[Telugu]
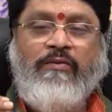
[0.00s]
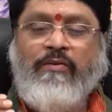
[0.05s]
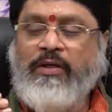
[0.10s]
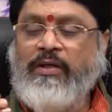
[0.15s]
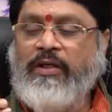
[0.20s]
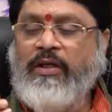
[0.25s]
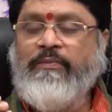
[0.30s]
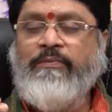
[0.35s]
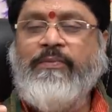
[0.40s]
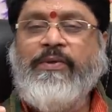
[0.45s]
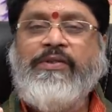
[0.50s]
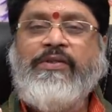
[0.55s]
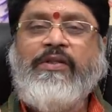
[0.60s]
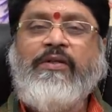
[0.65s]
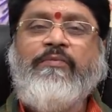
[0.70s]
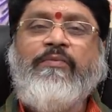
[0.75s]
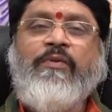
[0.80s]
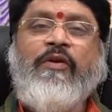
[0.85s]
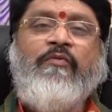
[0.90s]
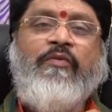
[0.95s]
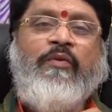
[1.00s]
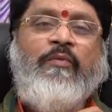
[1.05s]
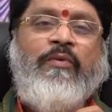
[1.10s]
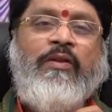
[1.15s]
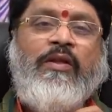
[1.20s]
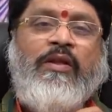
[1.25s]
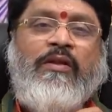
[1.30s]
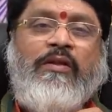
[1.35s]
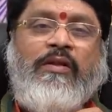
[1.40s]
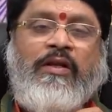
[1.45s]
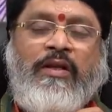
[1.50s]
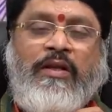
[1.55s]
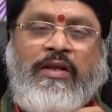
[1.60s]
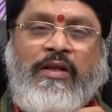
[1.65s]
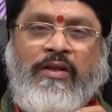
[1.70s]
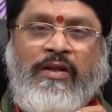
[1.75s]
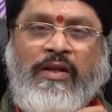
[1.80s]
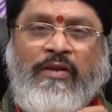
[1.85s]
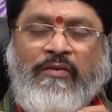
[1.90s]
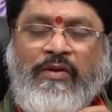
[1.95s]
ఒక టెన్ పర్సెంట్ ప్రాఫిటబుల్గా
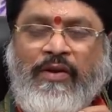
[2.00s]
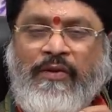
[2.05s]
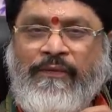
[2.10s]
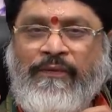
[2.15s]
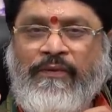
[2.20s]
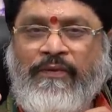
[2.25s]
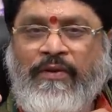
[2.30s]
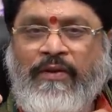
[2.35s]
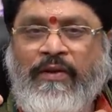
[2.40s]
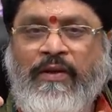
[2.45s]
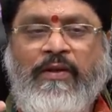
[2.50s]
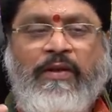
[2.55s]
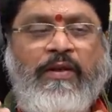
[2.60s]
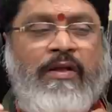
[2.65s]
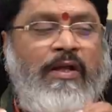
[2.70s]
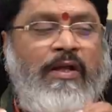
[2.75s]
రన్నింగ్ అయ్యే అవకాశం ఉంటుంది